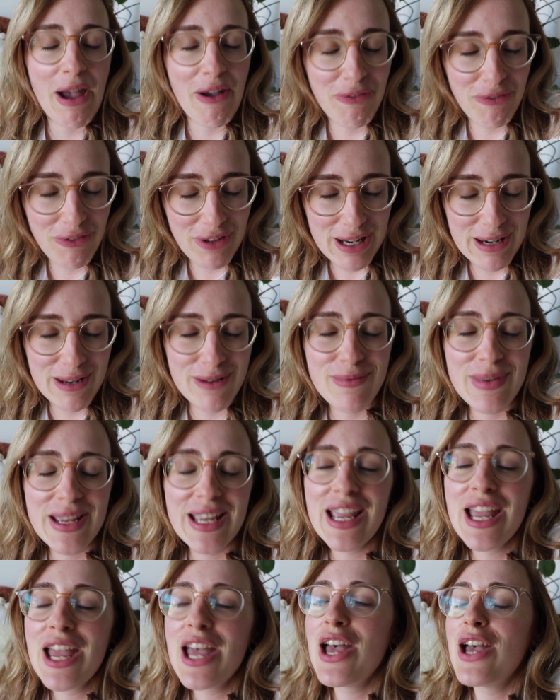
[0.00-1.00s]

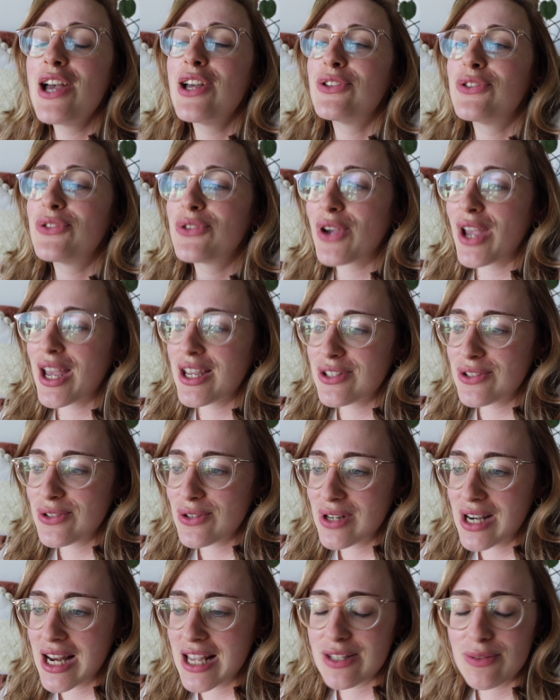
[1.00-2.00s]
filmé du reste
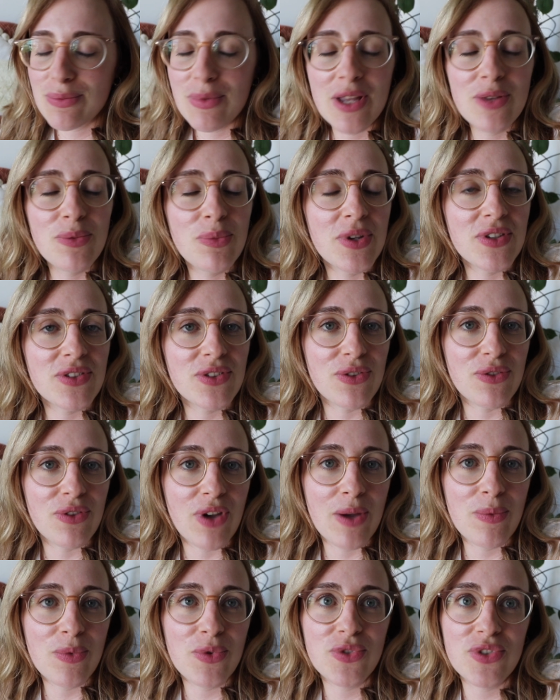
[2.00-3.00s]
de la semaine parce que
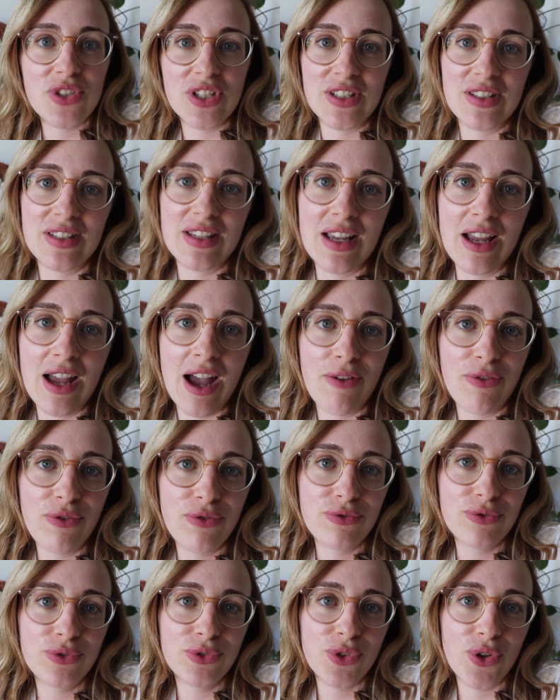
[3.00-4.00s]
vraiment j'étais à
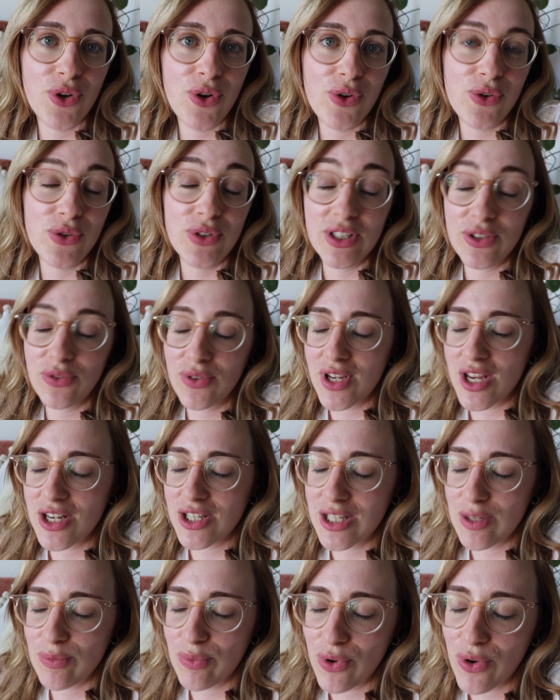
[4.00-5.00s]
fond dans le
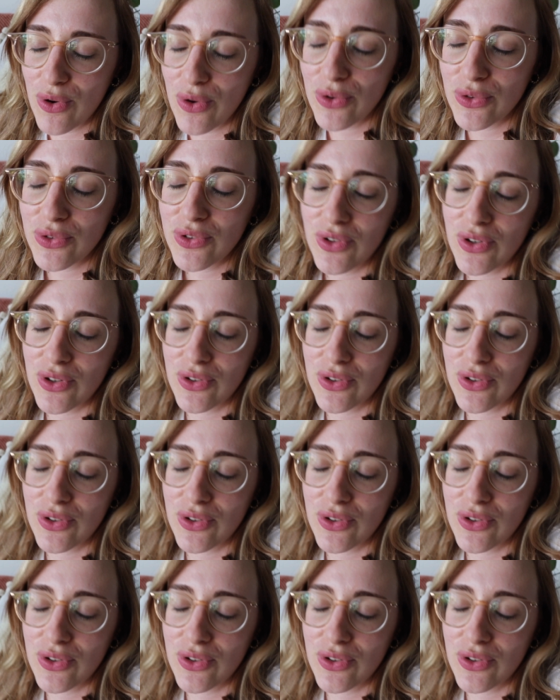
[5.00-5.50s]
nettoyage des plantes,